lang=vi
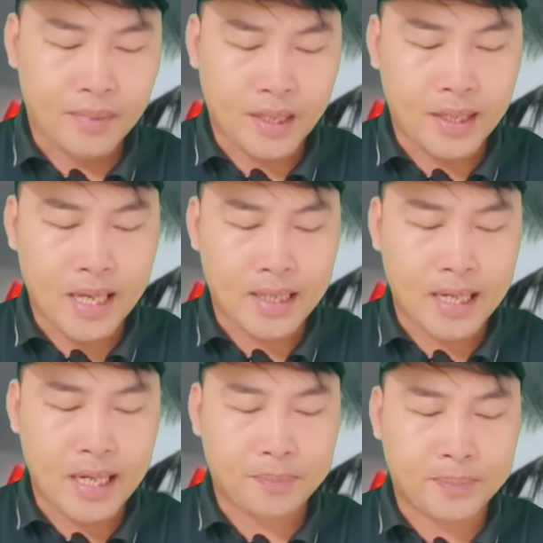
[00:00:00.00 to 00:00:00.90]
thì à,
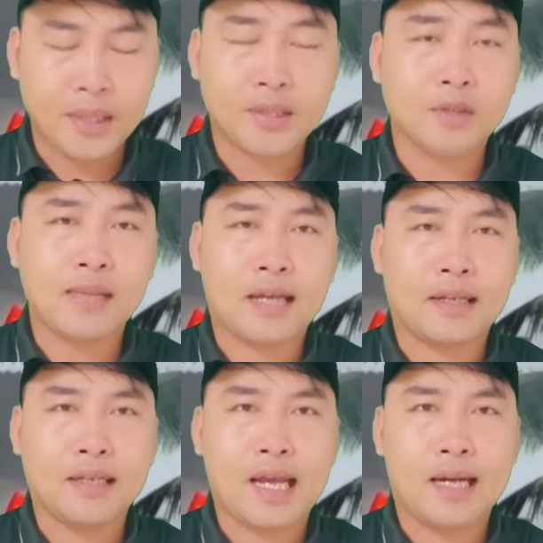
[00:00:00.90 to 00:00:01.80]
ngay lập tức chúng ta
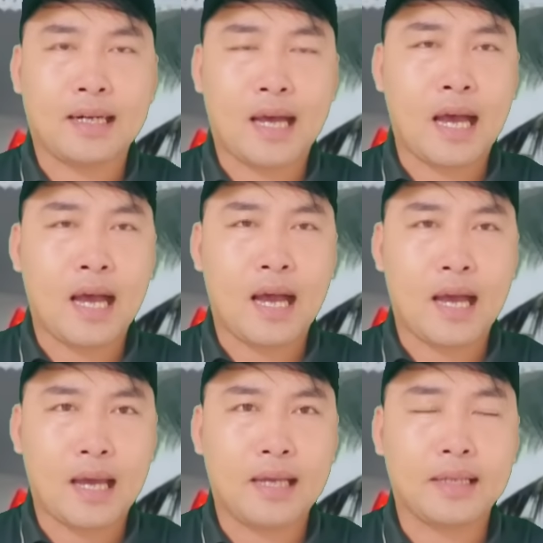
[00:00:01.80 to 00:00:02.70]
thấy rằng là
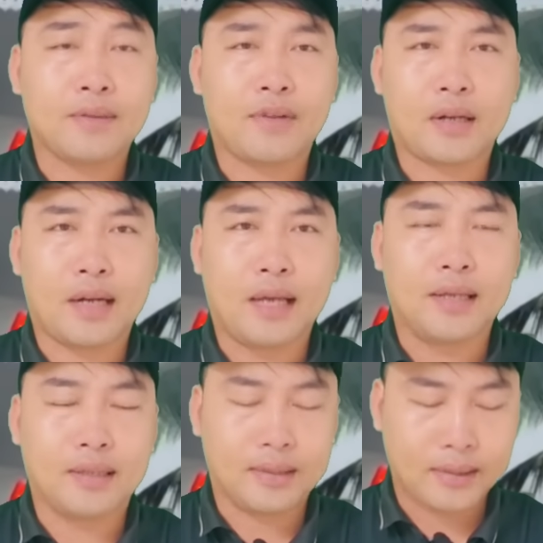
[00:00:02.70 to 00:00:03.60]
hai nhân vật
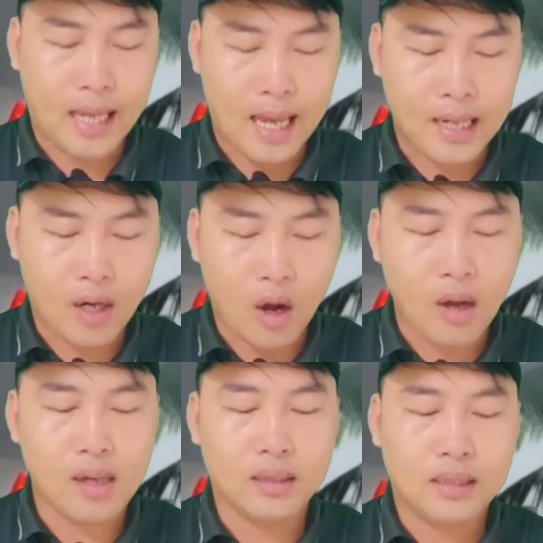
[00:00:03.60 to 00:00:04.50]
này đã
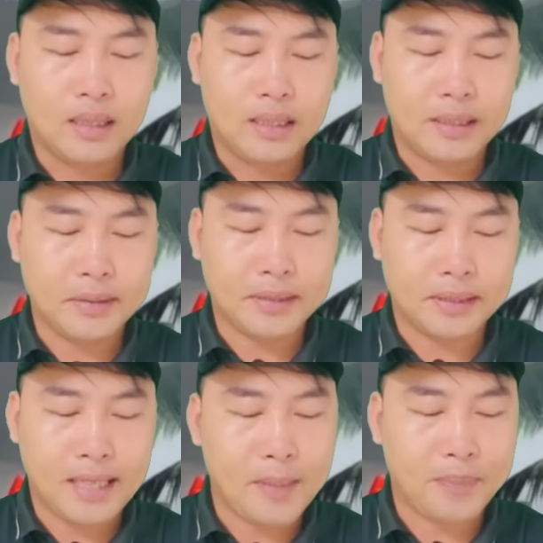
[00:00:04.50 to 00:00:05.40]
có những cái
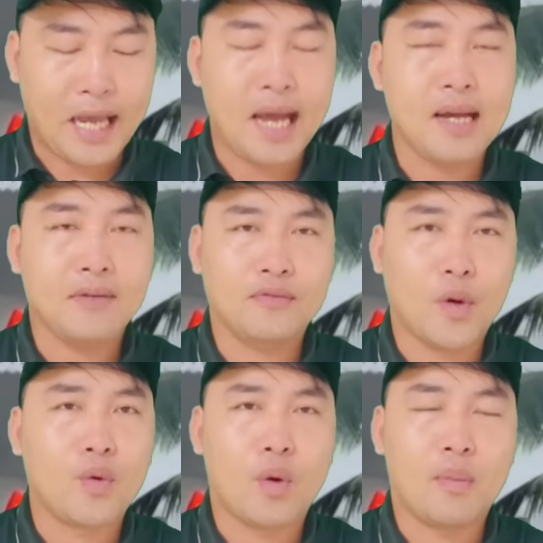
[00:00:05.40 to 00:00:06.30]
sự đáp trả
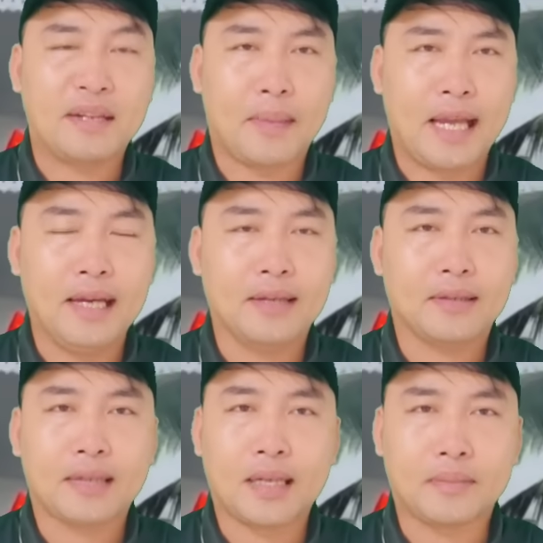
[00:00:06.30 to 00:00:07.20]
vô cùng mạnh mẽ
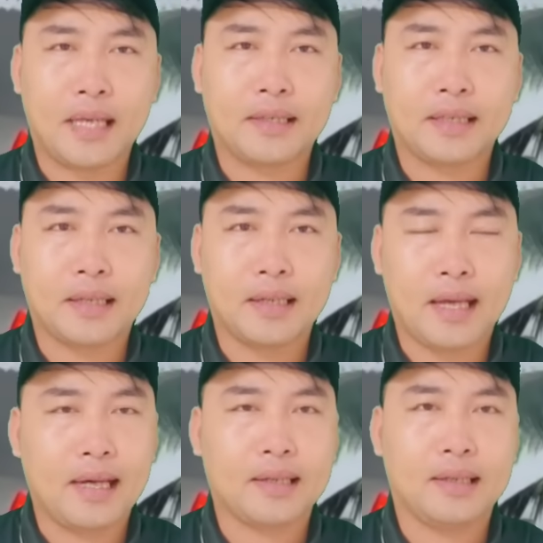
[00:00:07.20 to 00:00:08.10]
đặc biệt thì Đinh
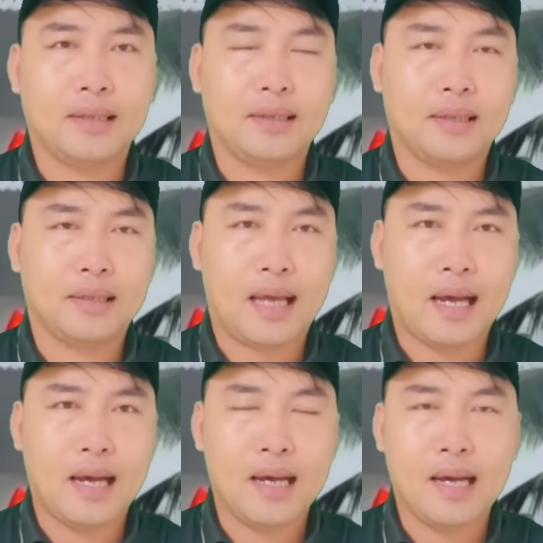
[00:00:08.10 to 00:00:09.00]
Lan đó à,
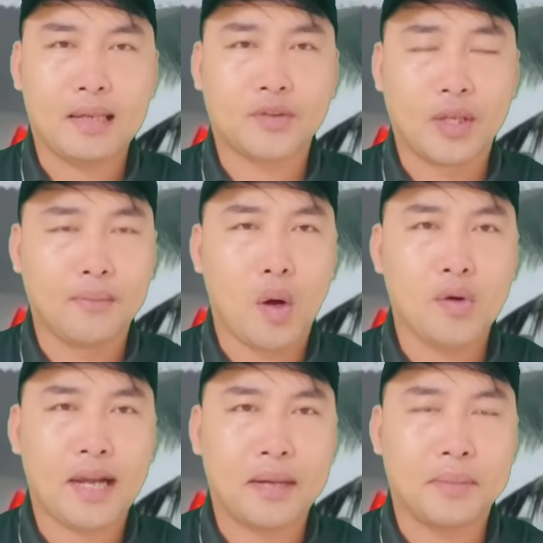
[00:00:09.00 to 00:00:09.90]
đã tuyên
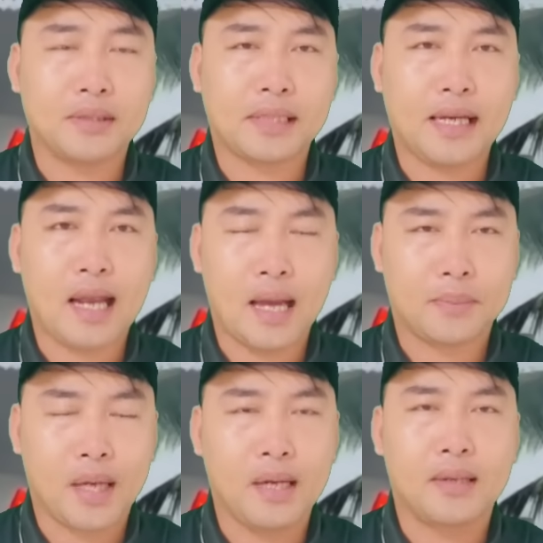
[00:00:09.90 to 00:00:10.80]
bố rằng mình sẽ
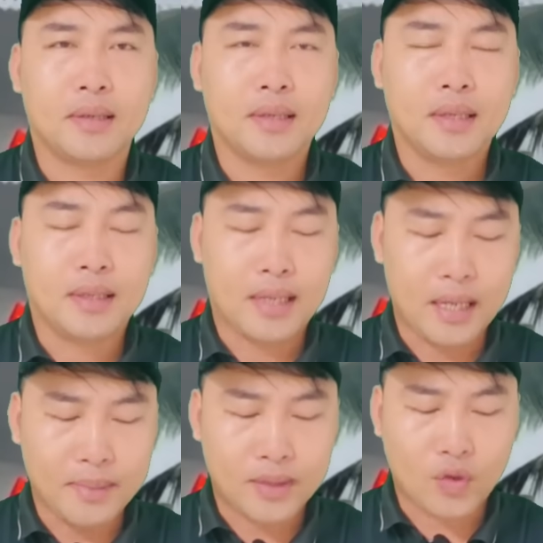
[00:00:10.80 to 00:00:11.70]
làm đơn
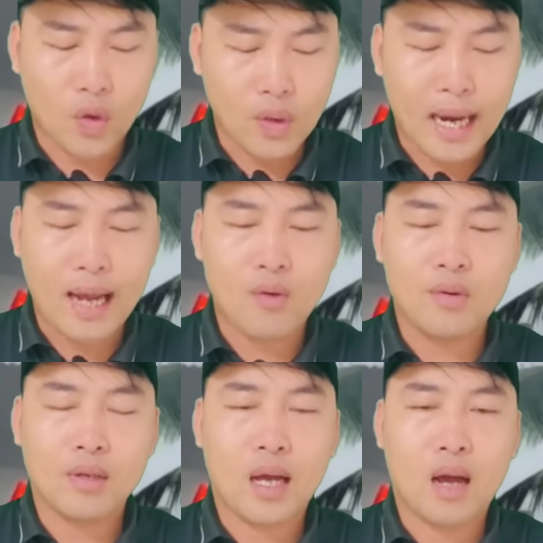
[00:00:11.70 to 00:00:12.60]
để mà tố cáo
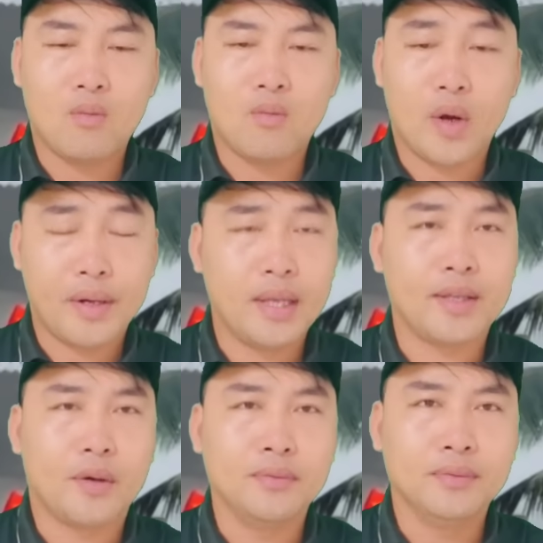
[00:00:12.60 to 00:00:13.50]
ông Huỳnh
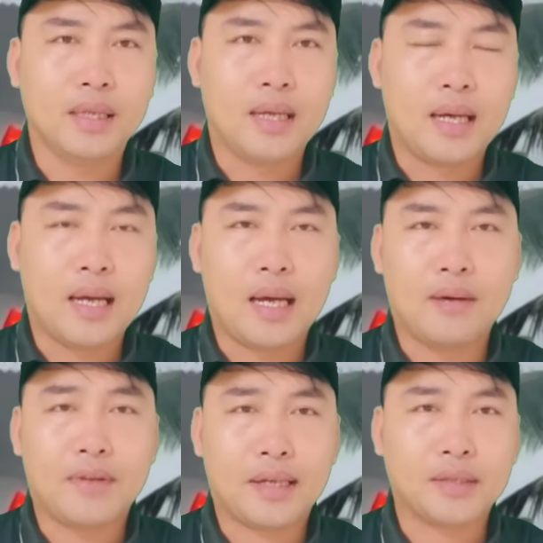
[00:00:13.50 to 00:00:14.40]
Y Dũng
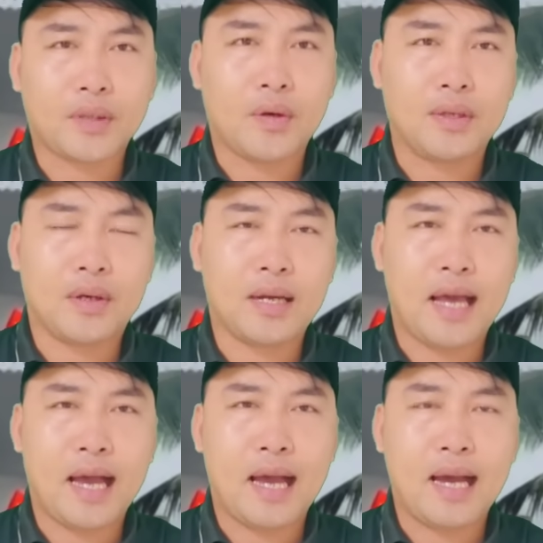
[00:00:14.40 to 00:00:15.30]
à, về cái tội gọi
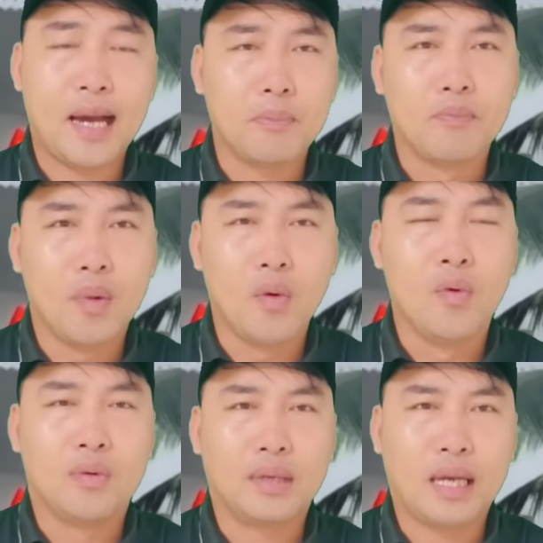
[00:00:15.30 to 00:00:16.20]
là âm
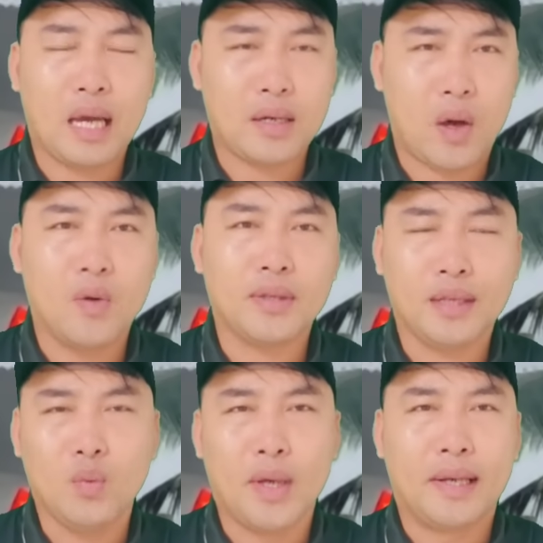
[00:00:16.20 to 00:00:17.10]
mưu lật đổ
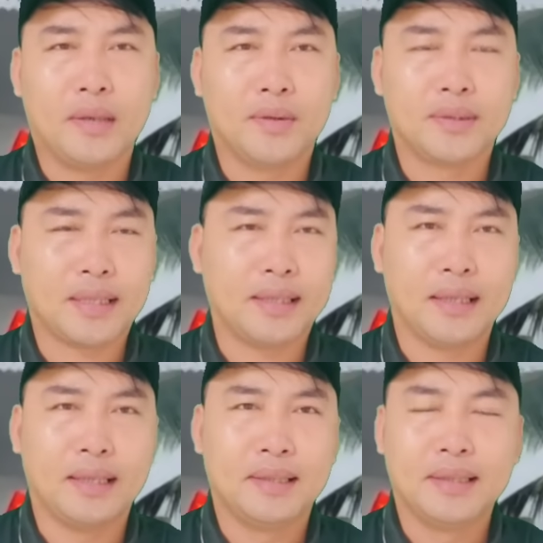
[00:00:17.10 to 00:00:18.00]
chính quyền luôn trời
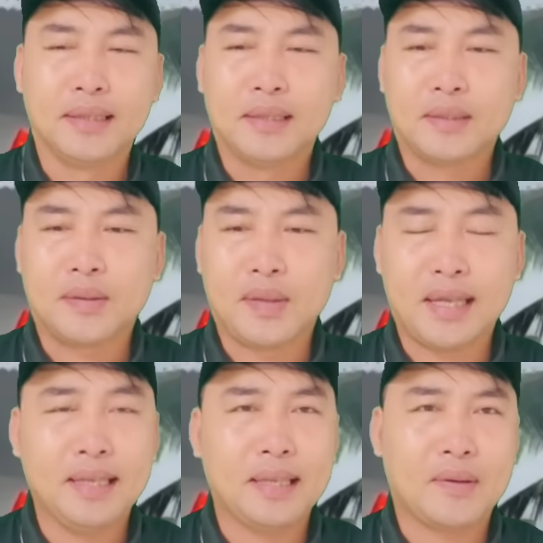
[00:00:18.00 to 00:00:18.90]
ơi tôi
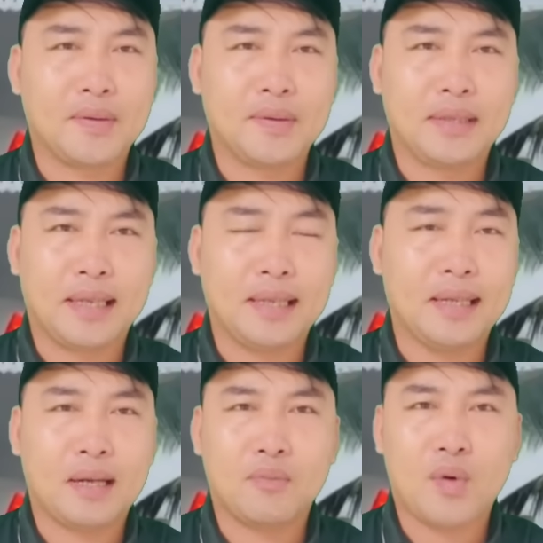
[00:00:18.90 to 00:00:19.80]
thấy cô chú anh chị
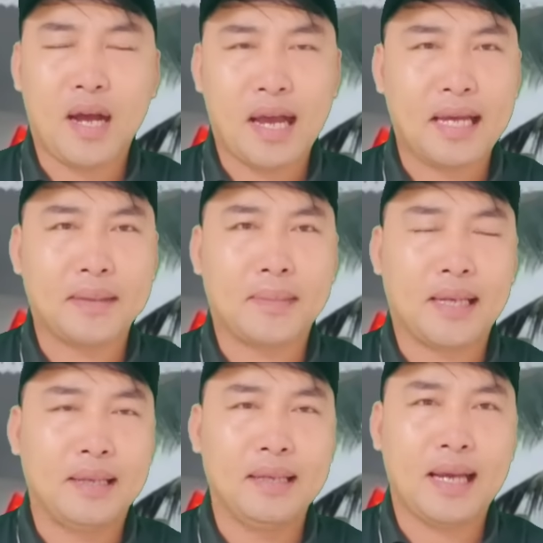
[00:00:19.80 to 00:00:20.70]
à, không có ai
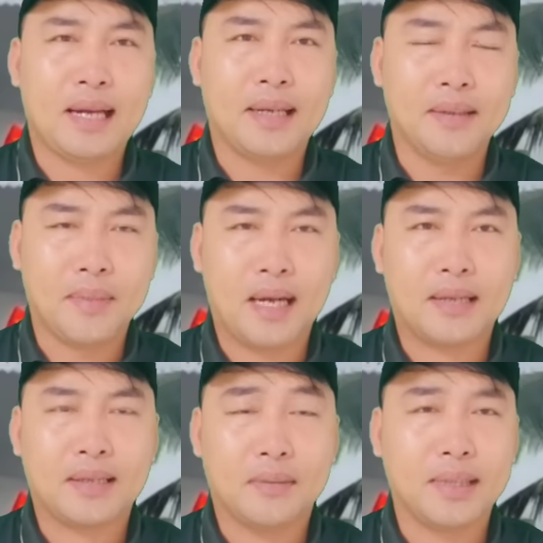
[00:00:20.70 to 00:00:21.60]
mà lớn gan lớn mặt
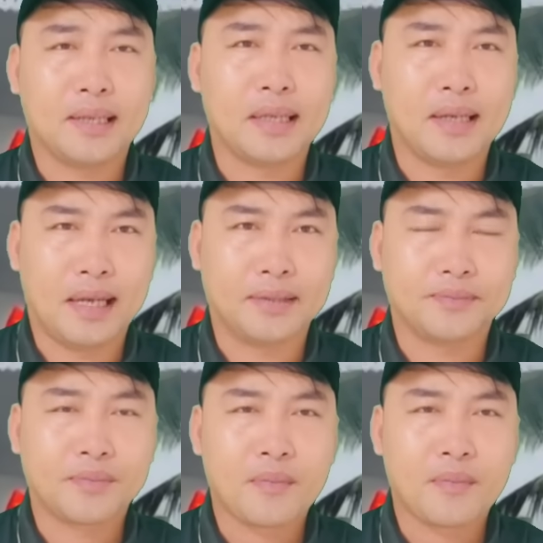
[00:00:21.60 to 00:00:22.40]
giống như Đinh Lan